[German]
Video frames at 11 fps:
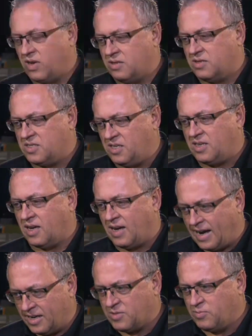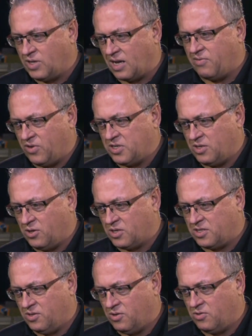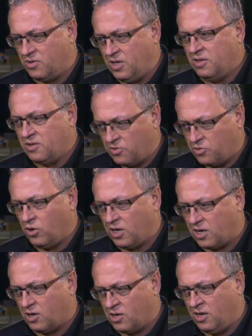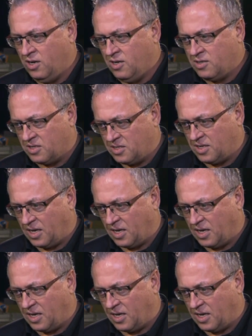werden sicher alles mit einfließen lassen und natürlich auch das